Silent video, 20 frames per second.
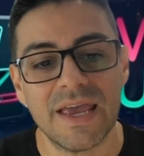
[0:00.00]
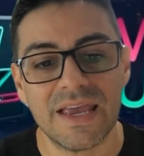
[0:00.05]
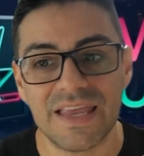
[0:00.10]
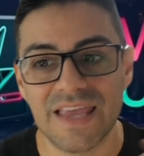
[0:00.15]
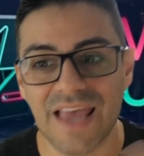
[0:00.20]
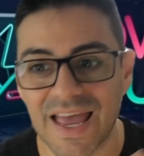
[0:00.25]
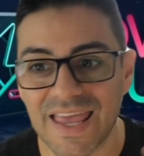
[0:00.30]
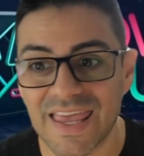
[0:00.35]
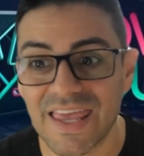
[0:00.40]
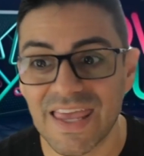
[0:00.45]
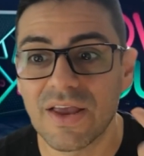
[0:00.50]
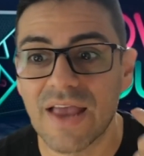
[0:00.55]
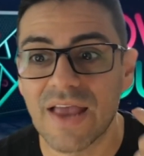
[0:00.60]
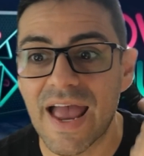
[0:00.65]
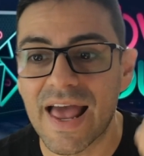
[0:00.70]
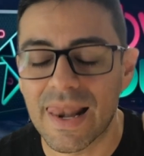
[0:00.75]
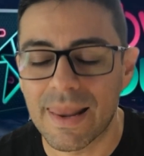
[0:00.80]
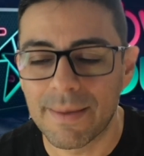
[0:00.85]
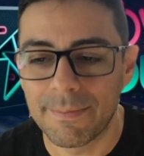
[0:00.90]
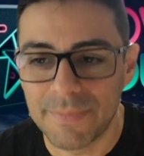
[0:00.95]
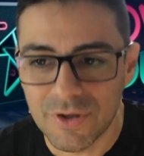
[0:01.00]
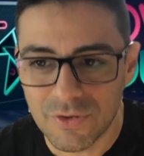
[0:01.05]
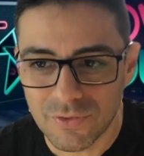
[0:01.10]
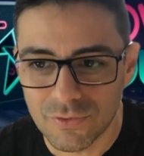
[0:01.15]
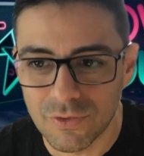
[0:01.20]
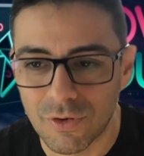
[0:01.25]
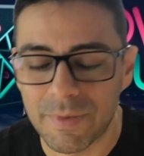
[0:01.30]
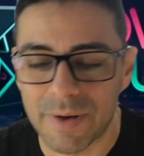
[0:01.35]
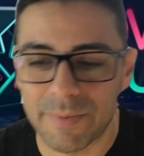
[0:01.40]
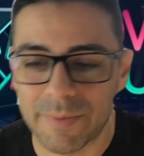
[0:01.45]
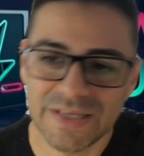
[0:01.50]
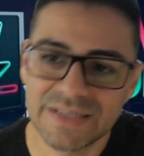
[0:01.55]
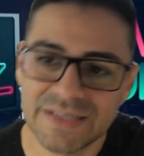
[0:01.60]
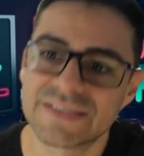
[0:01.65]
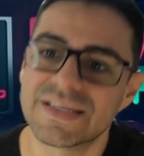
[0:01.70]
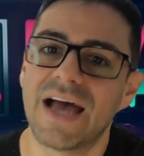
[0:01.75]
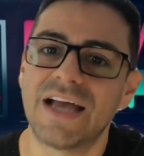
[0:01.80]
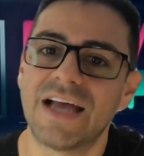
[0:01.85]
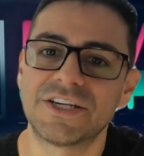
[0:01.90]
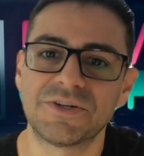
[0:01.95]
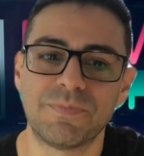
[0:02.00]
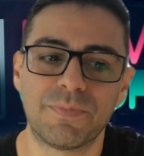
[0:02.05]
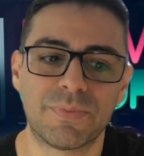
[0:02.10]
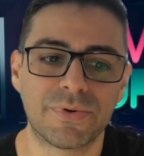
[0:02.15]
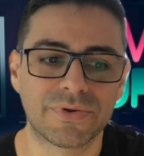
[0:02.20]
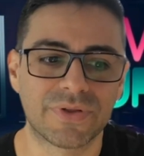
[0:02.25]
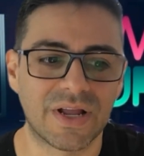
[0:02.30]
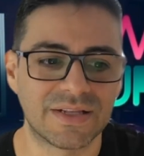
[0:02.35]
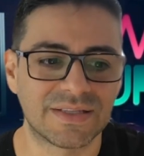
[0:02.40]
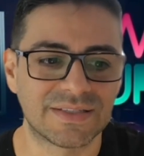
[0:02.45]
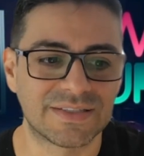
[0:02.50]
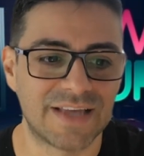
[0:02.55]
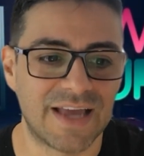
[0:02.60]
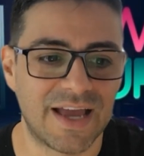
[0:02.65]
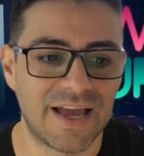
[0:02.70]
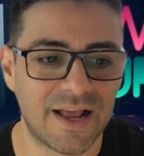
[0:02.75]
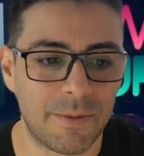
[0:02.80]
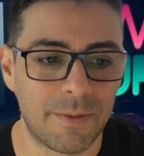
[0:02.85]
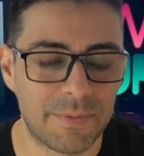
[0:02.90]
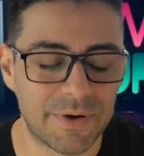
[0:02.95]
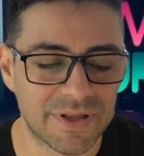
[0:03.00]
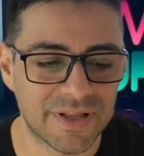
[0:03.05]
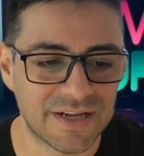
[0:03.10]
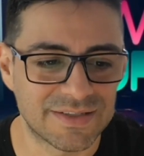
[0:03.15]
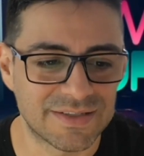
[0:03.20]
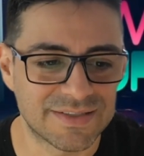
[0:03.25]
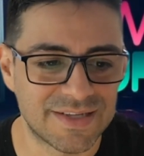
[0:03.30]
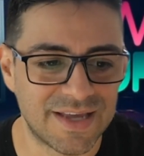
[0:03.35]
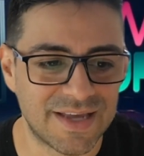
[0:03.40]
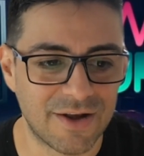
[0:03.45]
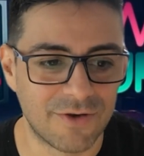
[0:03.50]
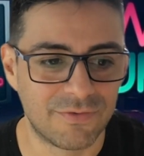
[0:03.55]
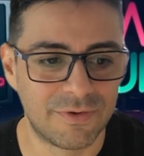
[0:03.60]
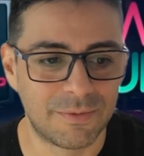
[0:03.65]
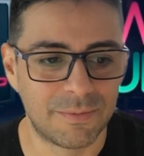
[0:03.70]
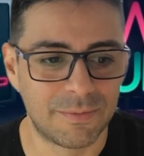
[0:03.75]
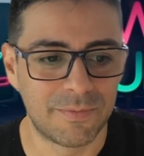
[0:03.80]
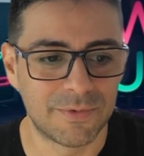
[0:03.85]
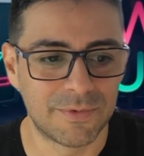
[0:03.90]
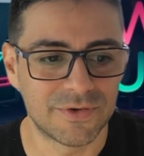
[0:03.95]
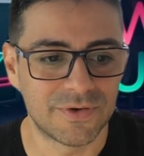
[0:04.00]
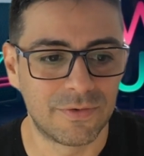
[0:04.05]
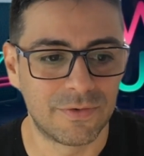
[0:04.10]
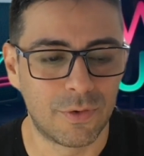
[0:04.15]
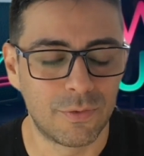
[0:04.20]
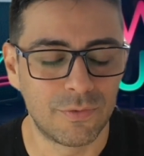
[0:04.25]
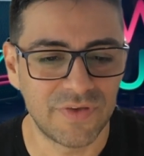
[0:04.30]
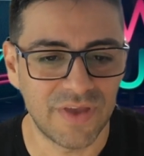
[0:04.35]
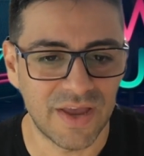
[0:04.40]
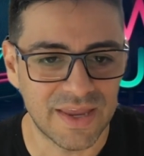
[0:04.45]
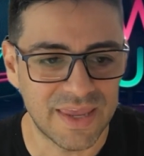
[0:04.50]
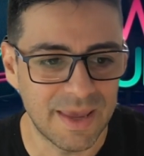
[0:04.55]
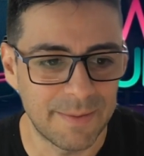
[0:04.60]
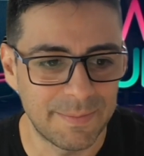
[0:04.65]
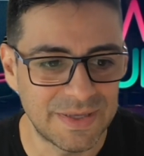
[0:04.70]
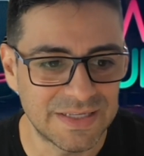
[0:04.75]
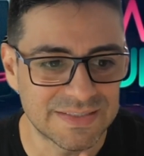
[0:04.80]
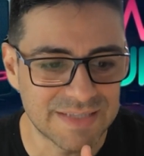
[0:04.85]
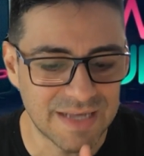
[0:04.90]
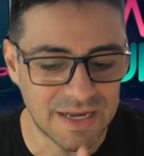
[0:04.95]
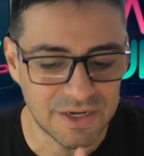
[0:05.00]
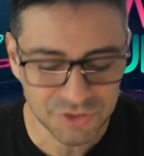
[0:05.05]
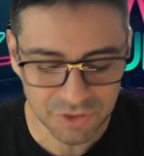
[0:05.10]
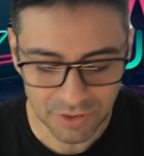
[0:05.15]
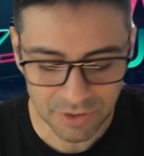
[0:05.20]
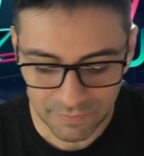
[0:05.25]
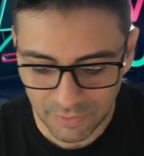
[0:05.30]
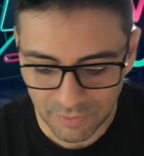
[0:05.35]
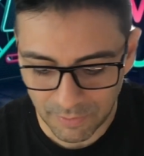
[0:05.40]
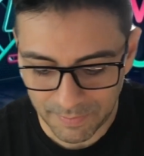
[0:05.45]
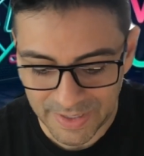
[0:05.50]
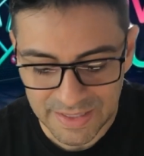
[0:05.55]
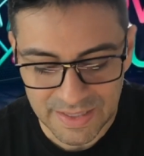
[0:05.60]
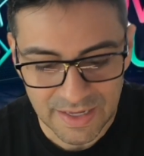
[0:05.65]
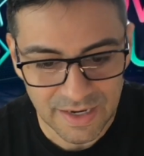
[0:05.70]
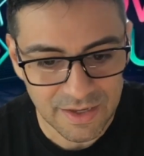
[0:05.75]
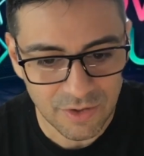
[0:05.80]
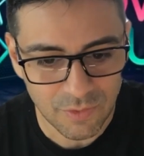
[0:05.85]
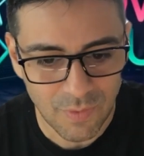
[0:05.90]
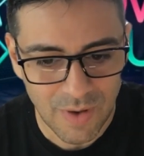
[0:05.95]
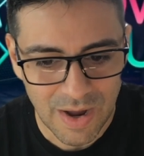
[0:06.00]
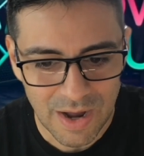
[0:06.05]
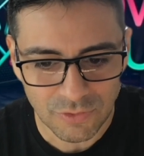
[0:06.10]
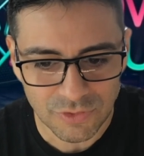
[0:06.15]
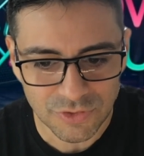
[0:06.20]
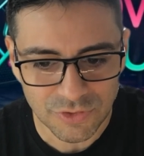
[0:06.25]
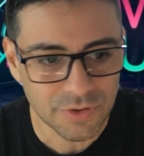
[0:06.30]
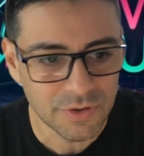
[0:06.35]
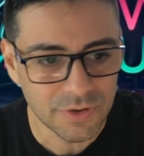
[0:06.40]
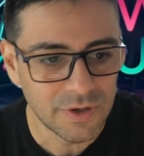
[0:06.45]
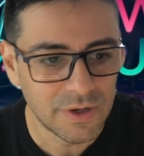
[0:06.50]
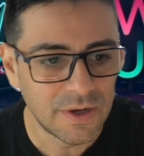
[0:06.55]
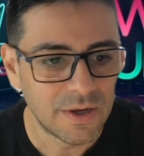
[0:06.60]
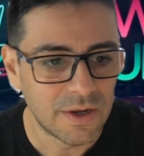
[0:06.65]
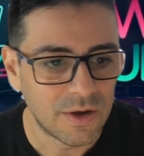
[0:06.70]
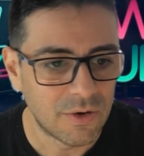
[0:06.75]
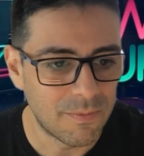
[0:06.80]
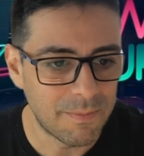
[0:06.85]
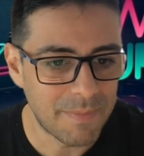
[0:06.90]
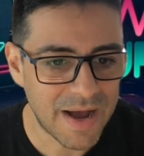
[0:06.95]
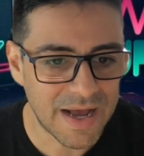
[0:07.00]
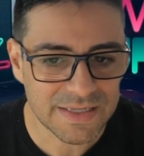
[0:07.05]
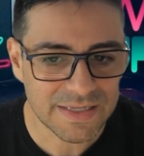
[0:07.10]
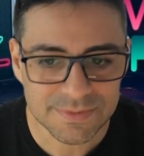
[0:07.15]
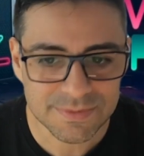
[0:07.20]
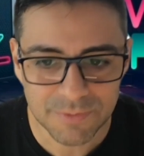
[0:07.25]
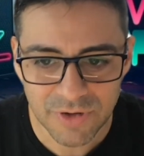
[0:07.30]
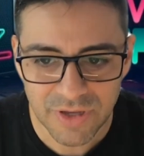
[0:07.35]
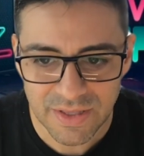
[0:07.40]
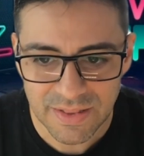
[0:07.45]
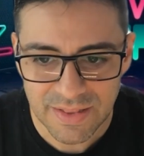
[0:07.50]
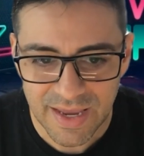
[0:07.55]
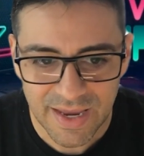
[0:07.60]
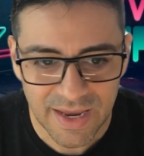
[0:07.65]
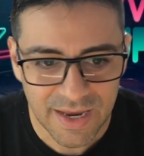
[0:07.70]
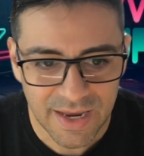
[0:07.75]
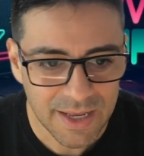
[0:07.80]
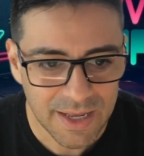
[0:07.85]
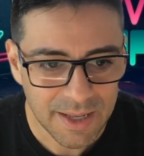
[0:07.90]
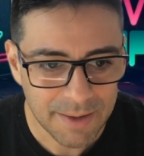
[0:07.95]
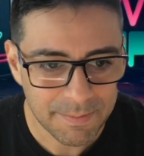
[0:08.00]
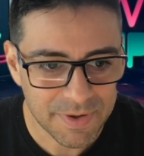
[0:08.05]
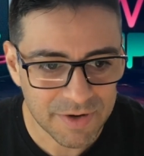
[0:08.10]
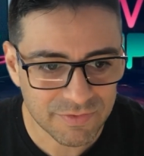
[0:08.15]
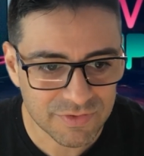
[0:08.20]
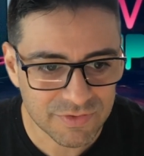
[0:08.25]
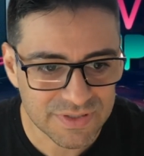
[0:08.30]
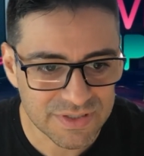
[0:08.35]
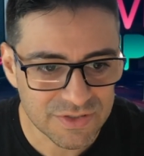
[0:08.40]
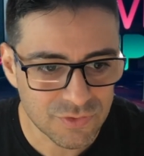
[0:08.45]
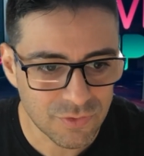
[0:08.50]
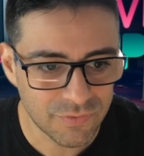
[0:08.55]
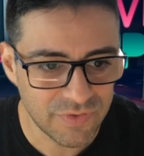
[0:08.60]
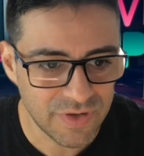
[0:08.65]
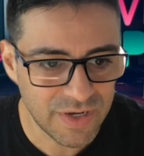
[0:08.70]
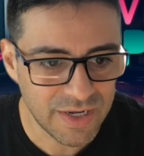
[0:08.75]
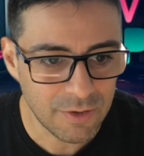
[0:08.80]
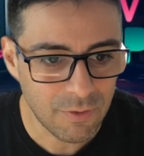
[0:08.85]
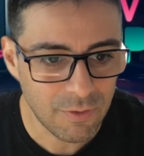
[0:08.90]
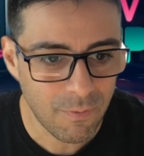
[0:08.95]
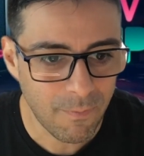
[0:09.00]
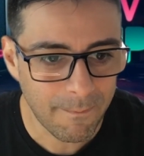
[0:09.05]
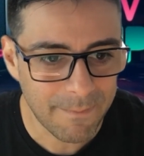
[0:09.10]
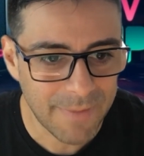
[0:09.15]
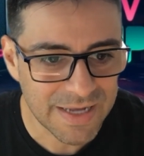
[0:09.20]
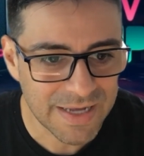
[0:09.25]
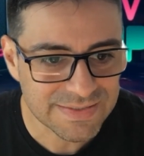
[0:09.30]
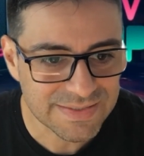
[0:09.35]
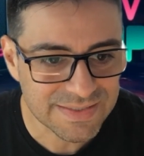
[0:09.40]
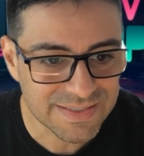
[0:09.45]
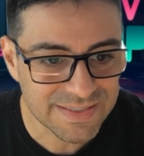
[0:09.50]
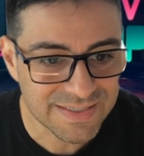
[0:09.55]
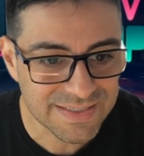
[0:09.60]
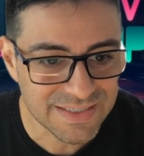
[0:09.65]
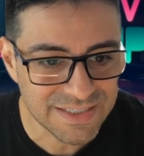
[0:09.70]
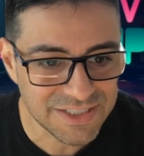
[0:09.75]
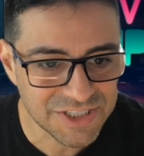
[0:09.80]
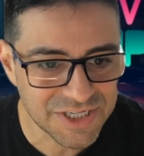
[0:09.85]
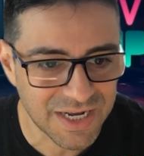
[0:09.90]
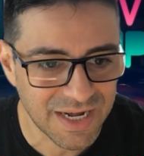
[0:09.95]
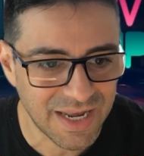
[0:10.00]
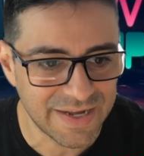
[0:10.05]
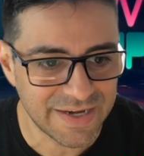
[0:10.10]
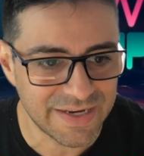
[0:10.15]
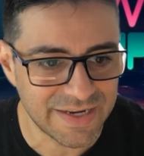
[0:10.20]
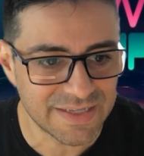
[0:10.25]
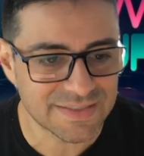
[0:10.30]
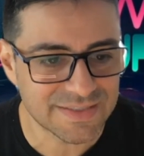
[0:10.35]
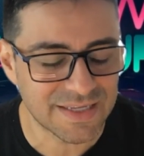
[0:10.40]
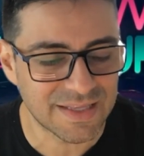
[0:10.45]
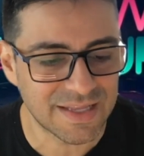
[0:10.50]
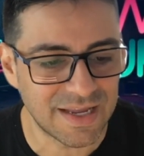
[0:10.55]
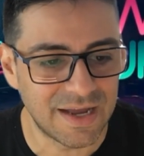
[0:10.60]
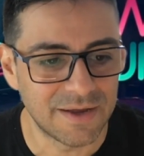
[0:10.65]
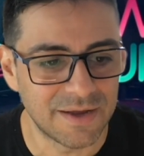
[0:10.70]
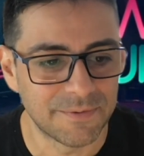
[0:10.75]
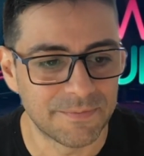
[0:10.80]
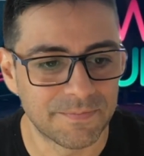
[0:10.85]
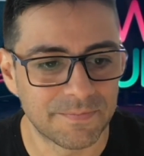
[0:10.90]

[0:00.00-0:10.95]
E aí ela mandou uma mensagem para o Tatcelo. pro vamos ouvir aqui a mensagem. Ó. Vou aumentar aqui o áudio, o máximo que der, para vocês ouvirem com bastante clareza, tá?